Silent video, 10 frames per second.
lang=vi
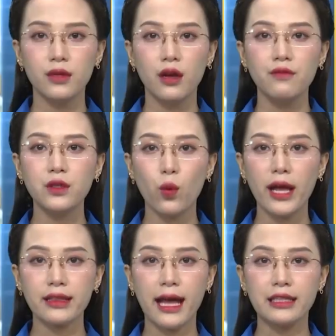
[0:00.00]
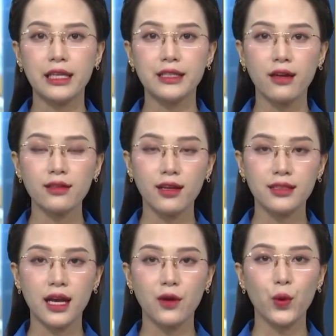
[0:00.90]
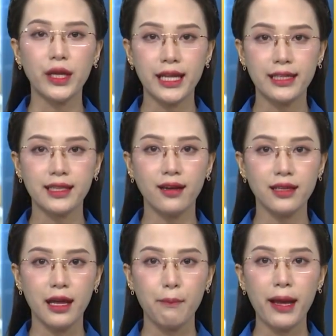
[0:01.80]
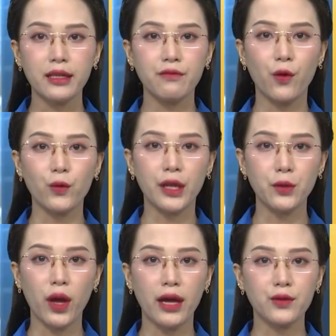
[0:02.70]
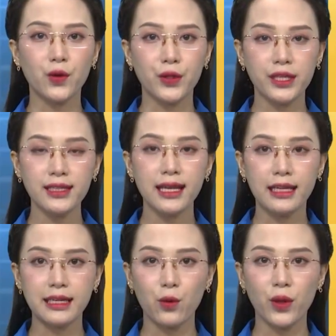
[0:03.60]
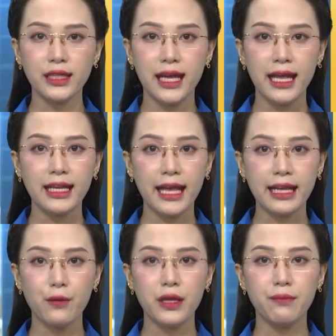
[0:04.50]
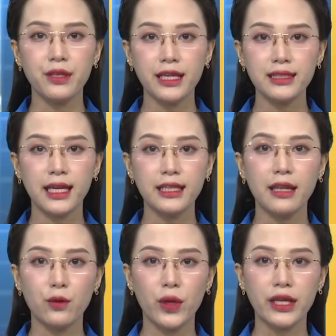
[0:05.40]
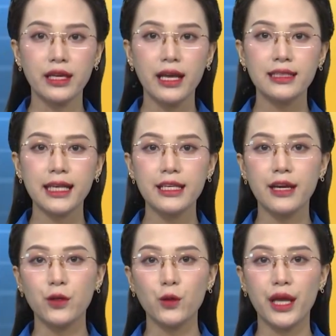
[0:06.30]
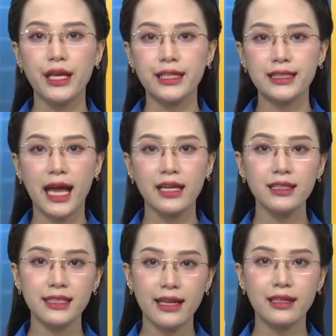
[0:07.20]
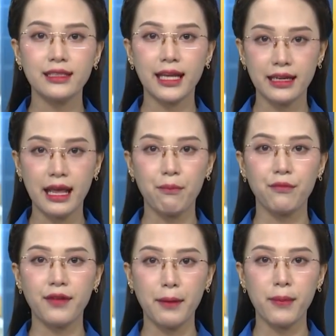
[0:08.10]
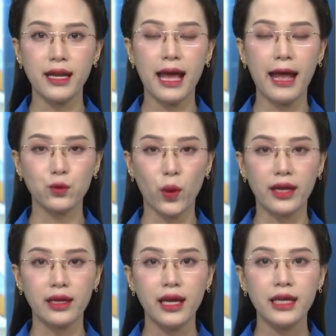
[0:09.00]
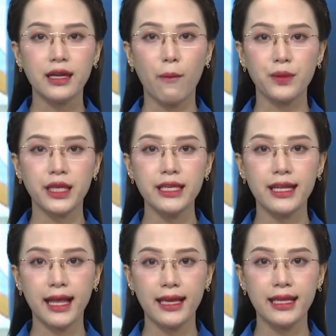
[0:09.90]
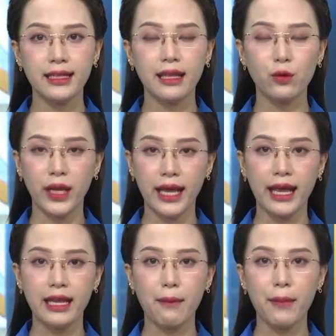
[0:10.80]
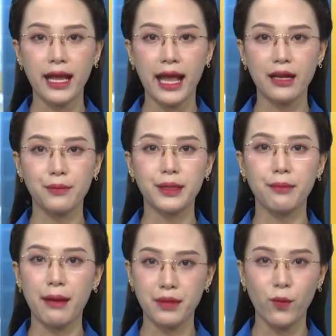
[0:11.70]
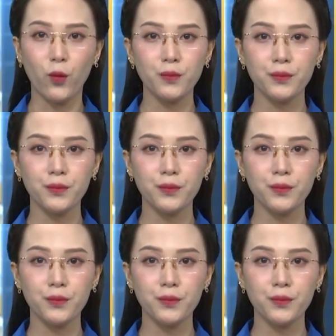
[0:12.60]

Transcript: Vừa qua tại thị trấn Tân Sơn, huyện Ninh Sơn, Ban Thường vụ tỉnh đoàn tổ chức lễ ra quân ngày cao điểm chiến sĩ tình nguyện xây dựng đô thị sáng xanh, sạch đẹp, văn minh, an toàn trong chiến dịch thanh niên tình nguyện hè năm 2024.